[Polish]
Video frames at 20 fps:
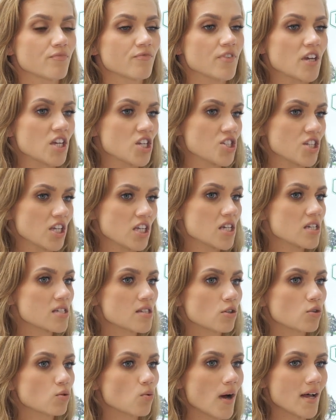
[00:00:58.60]
w jakichś takich
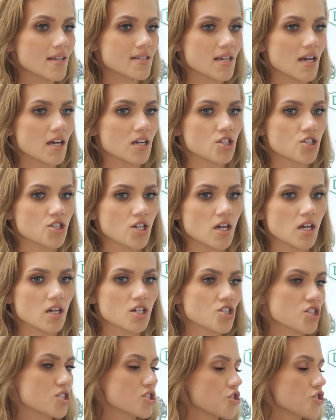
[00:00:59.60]
sytuacjach, gdzie,
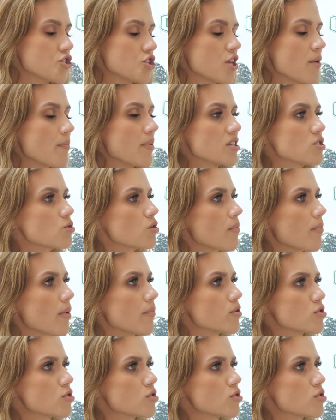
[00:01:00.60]
gdzie coś ci nie pasuje, po